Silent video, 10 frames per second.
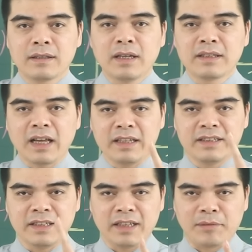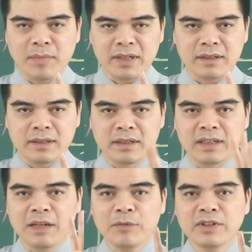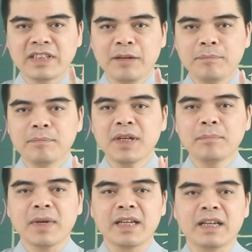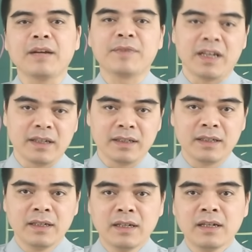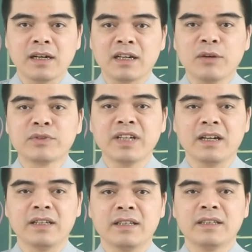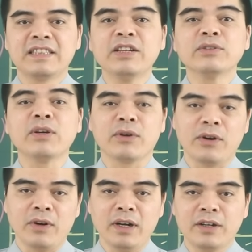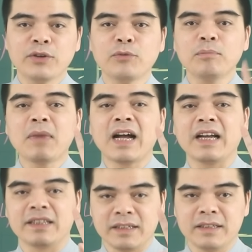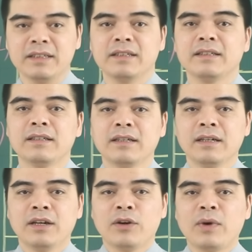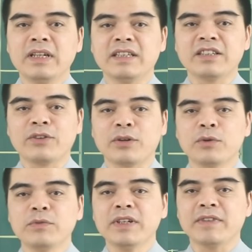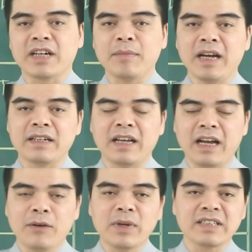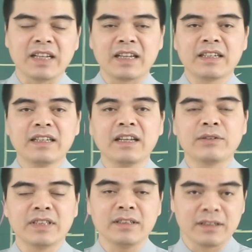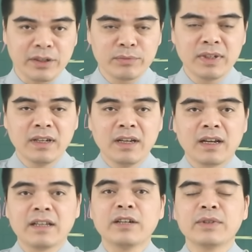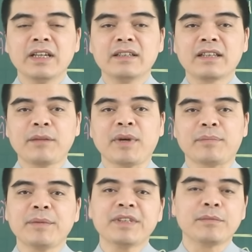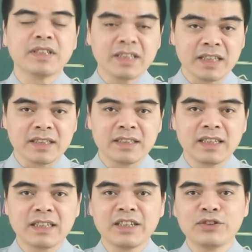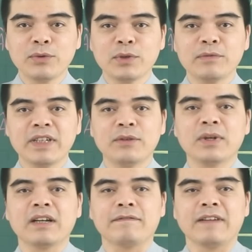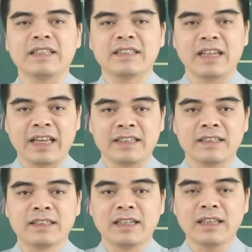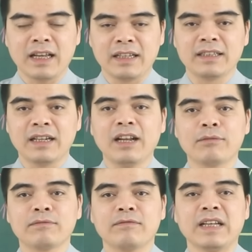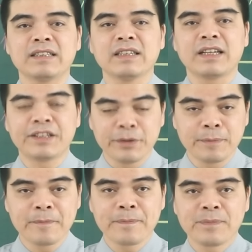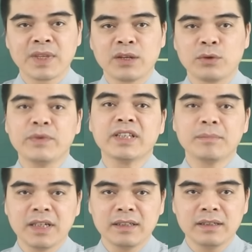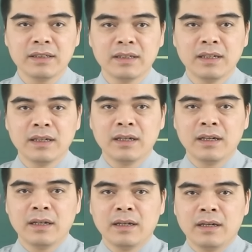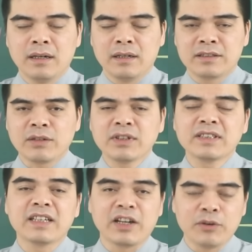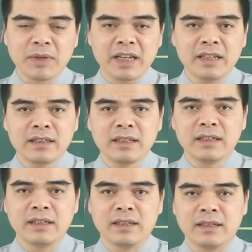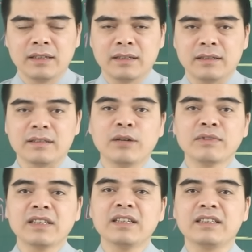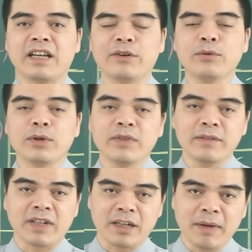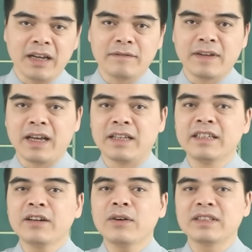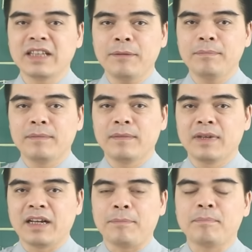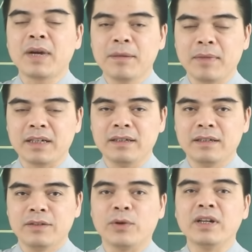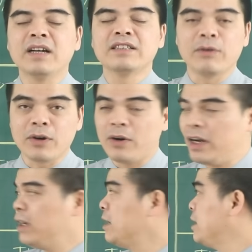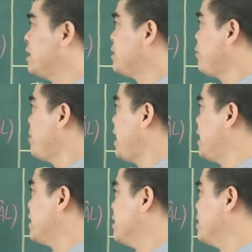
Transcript: Thần tài trí thắng mặt, 5 con giáp biết mệnh gặp thời, hướng lộc trời, siêu giàu có đúng 3 ngày tới. Hoan hỉ chào đón quý vị và các bạn đã quay trở lại kênh Đạo Sĩ Tử Thông. Lời đầu tiên thay mặt ban biên tập chương trình xin kính chúc quý vị luôn gặp vạn sự lành, tấn tài, tấn lộc, vạn sự hanh thông. Quý vị thân mến, trong chương trình ngày hôm nay thì Tử Thông sẽ chia sẻ cùng quý vị và các bạn về những con giáp gặp may mắn, đổi đời giàu có trong 3 ngày